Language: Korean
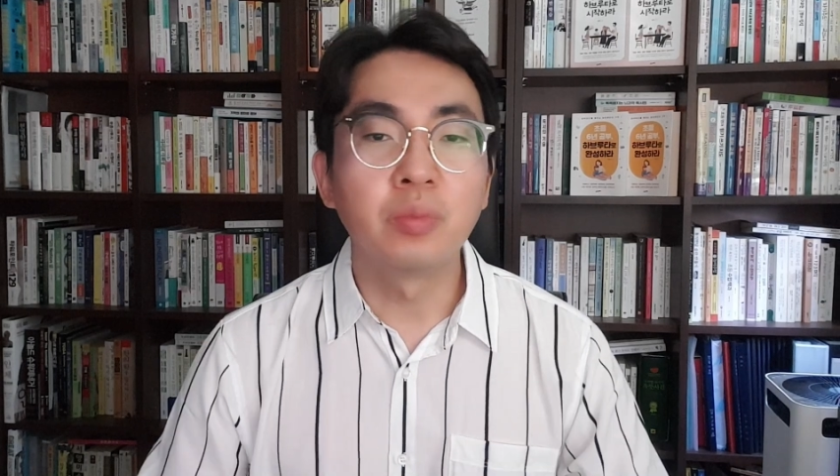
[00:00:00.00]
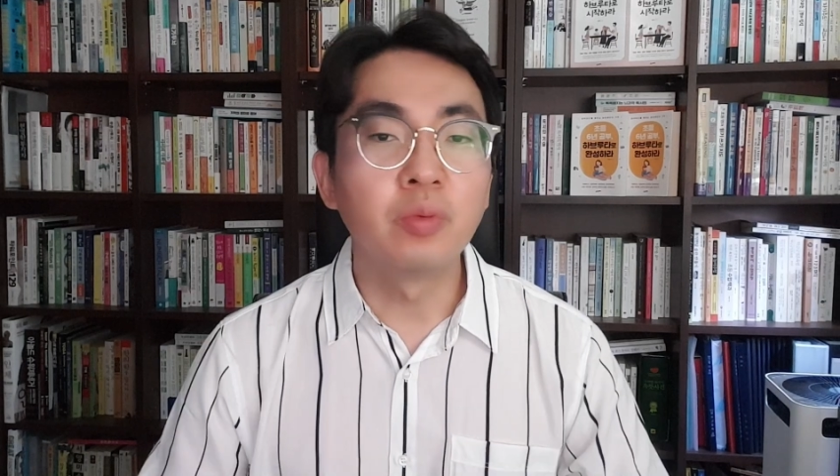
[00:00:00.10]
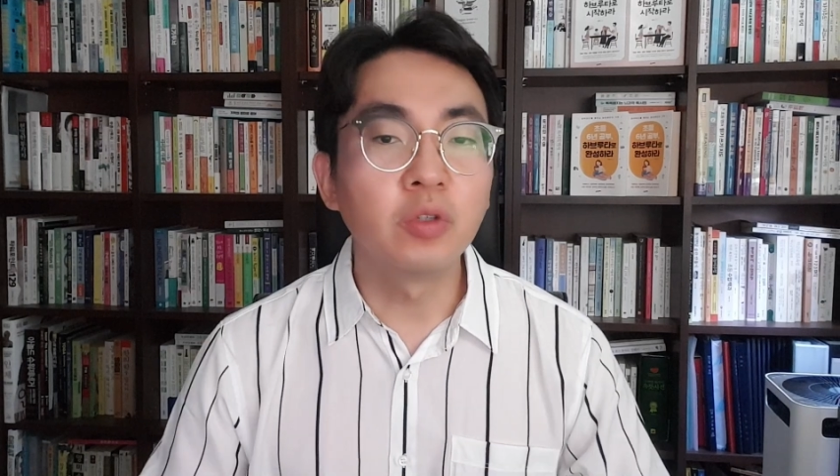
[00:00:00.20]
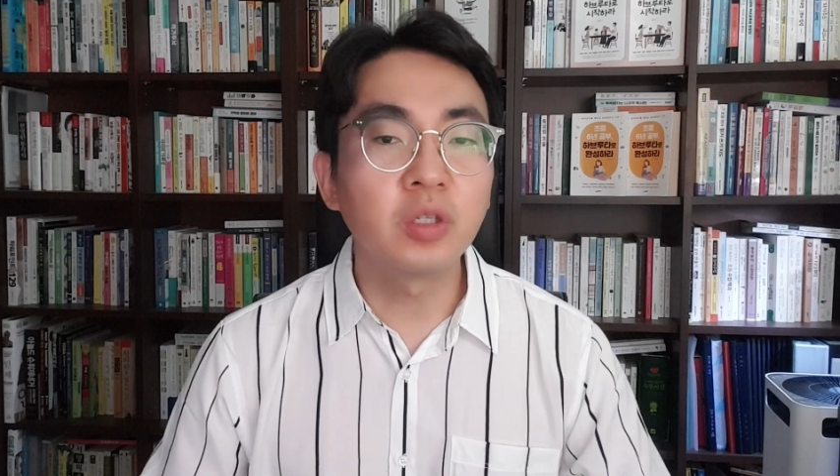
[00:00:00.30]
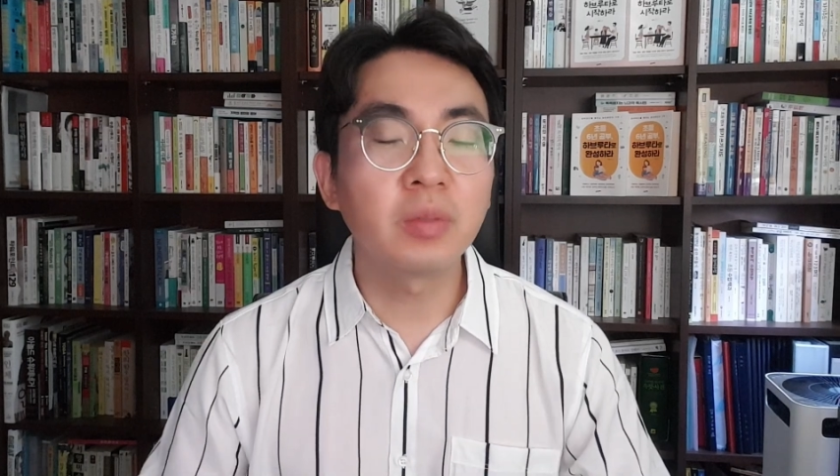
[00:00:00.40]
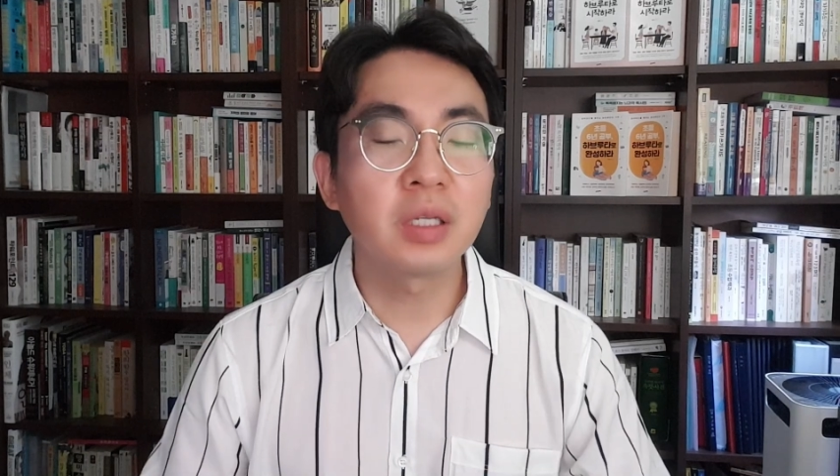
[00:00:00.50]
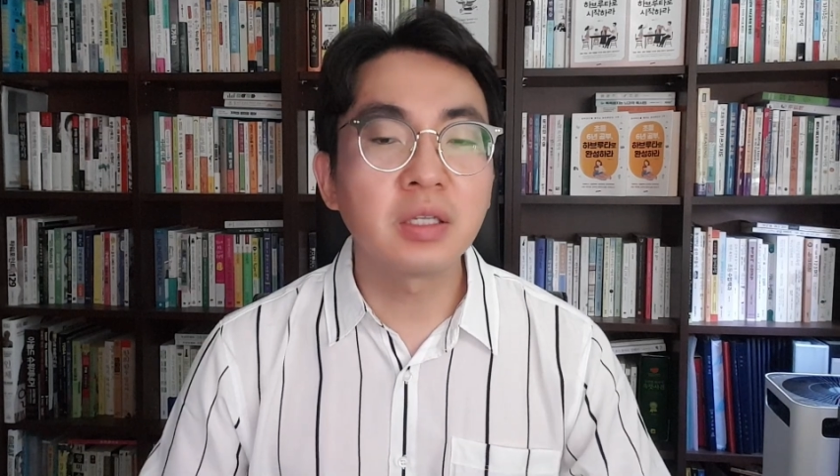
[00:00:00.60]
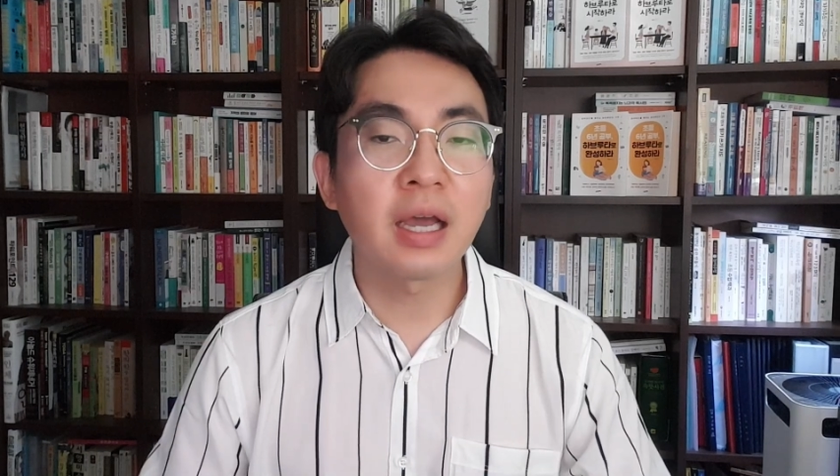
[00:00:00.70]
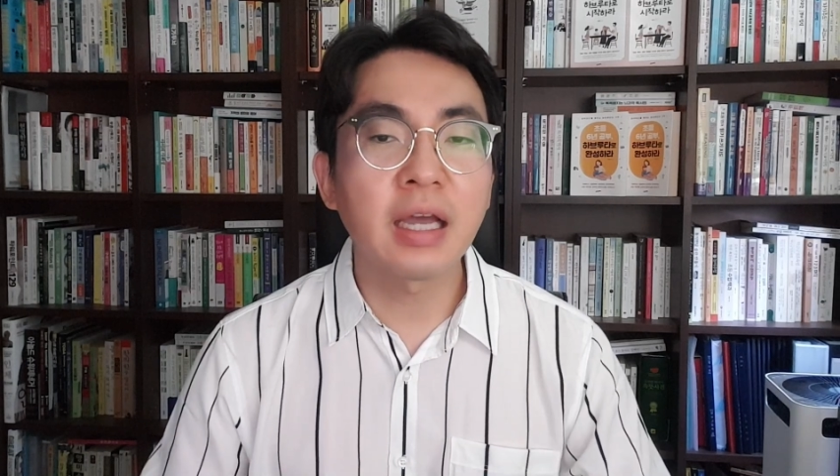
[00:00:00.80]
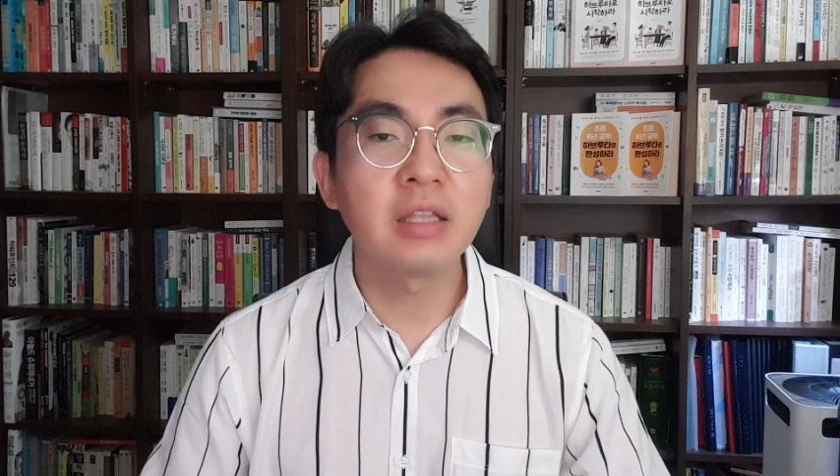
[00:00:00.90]

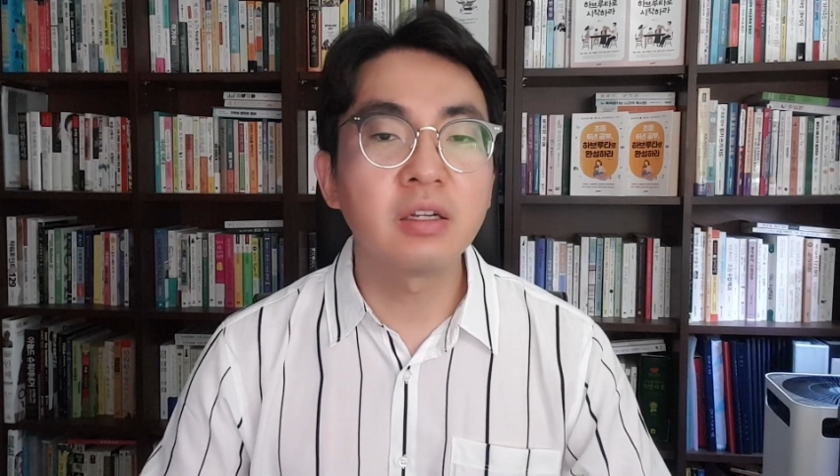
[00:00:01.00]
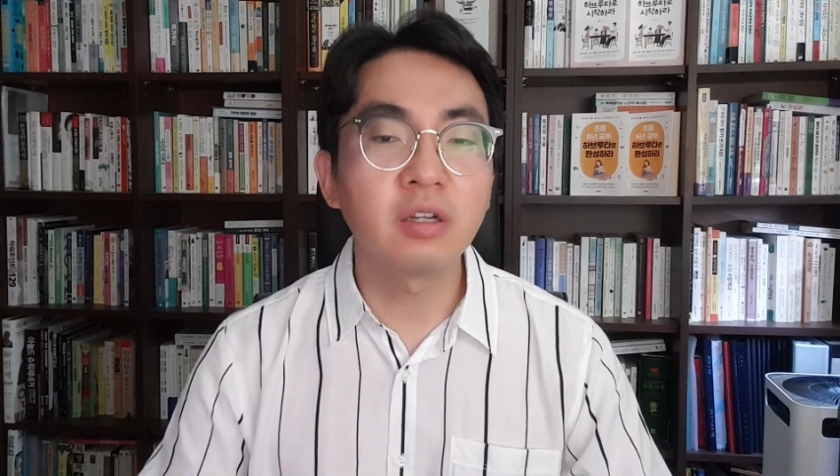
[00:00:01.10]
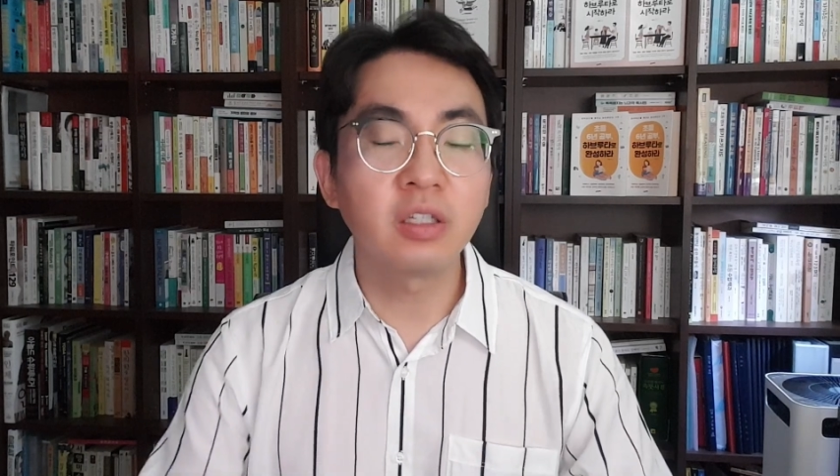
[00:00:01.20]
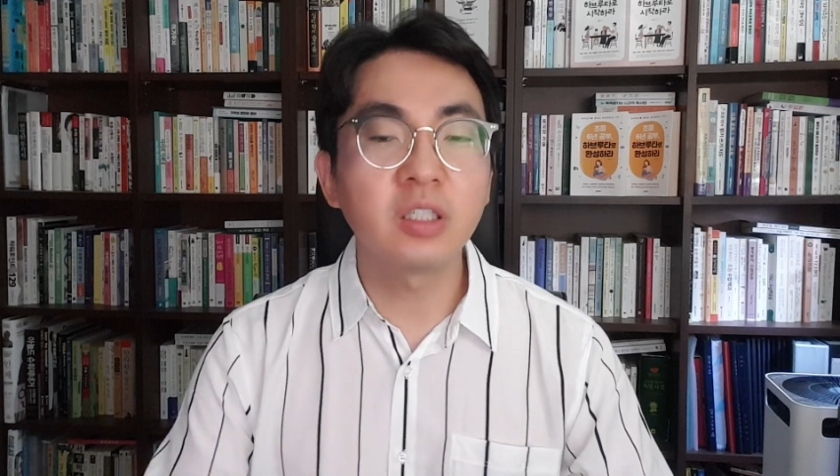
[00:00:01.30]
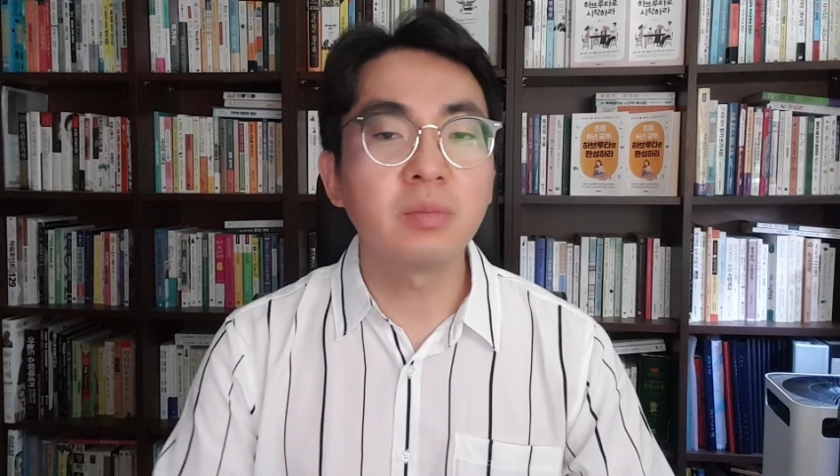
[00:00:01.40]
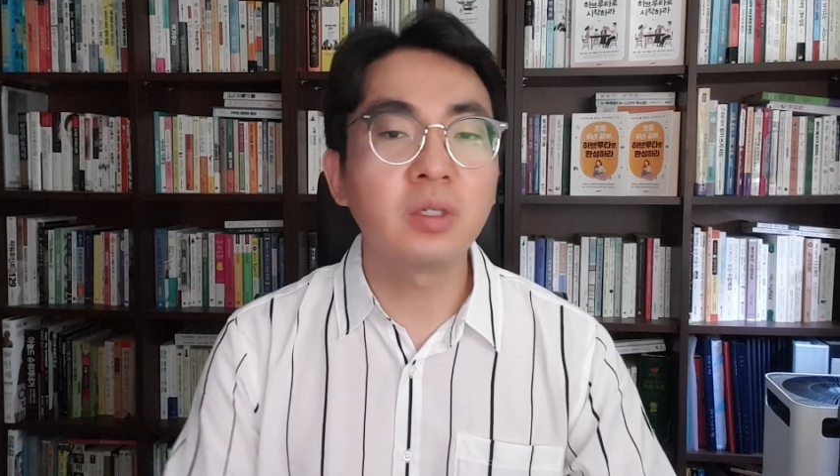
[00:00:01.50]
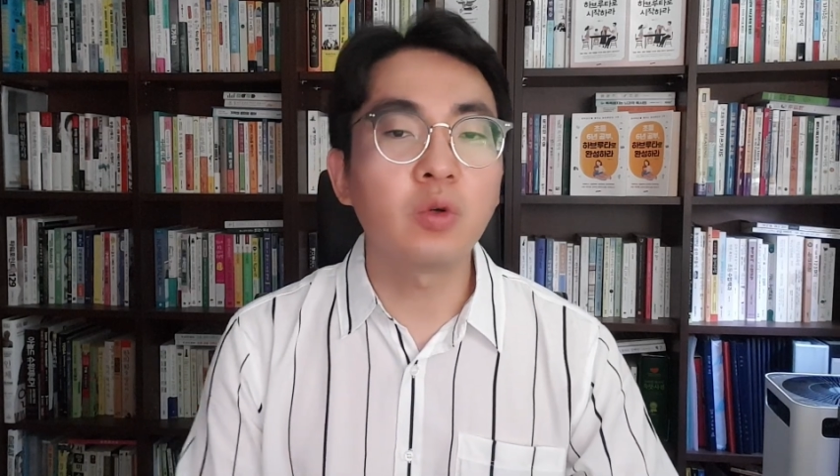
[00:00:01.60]
부모님께서 아이들 열심히